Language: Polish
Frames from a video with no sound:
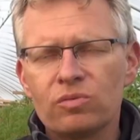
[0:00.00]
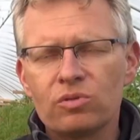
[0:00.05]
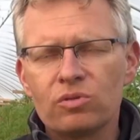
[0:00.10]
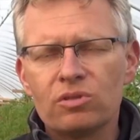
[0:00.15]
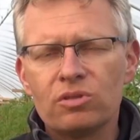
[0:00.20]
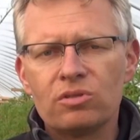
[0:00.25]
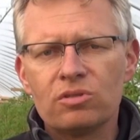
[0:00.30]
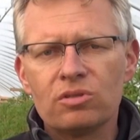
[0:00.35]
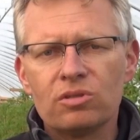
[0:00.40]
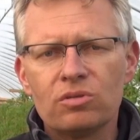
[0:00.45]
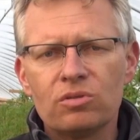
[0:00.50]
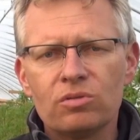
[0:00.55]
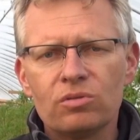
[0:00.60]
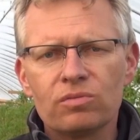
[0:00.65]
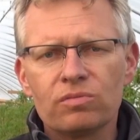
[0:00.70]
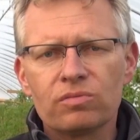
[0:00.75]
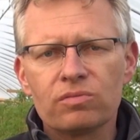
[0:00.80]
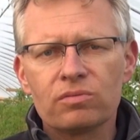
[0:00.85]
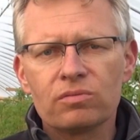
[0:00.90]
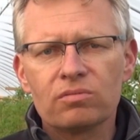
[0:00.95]

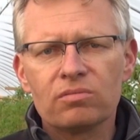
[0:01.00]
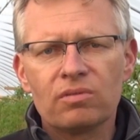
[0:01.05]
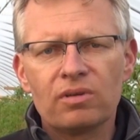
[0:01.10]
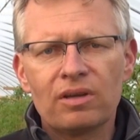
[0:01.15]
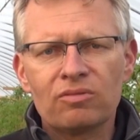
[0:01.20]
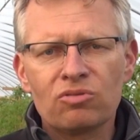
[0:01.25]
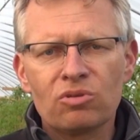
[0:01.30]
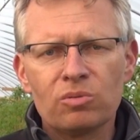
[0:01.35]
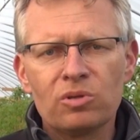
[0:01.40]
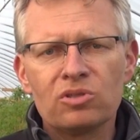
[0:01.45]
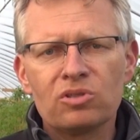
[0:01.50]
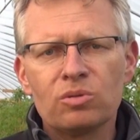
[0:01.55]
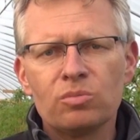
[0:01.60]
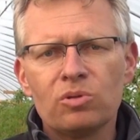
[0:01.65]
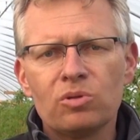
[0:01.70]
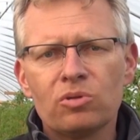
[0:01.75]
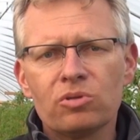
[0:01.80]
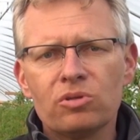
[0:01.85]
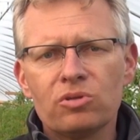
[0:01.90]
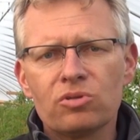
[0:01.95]
fungicydów w miejscu
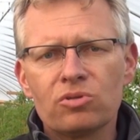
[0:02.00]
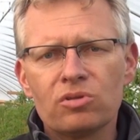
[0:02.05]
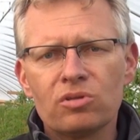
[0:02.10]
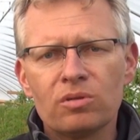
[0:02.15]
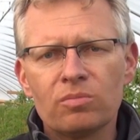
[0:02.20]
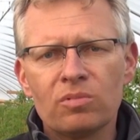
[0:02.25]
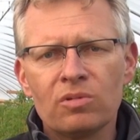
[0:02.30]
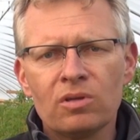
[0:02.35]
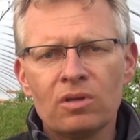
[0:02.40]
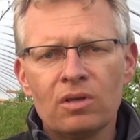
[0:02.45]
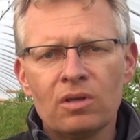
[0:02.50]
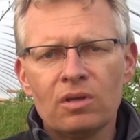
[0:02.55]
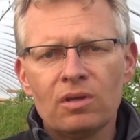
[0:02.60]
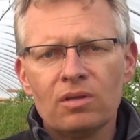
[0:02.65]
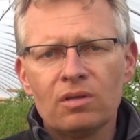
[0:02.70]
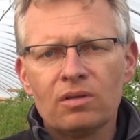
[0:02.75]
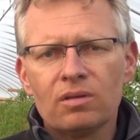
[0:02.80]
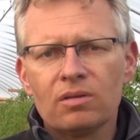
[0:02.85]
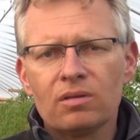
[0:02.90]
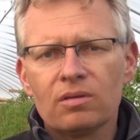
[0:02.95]
biologicznym
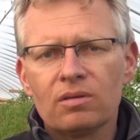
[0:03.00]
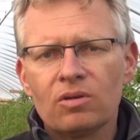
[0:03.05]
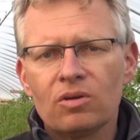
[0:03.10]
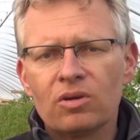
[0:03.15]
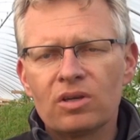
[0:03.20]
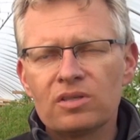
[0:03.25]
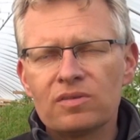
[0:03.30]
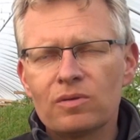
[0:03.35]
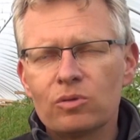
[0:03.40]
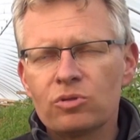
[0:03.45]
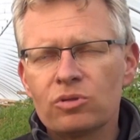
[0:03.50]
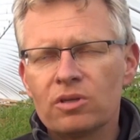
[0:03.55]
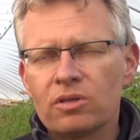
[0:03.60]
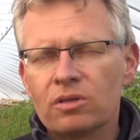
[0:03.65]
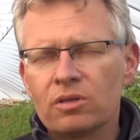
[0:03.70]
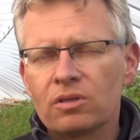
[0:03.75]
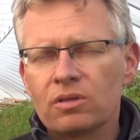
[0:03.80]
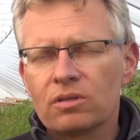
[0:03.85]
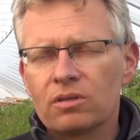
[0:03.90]
okazywał się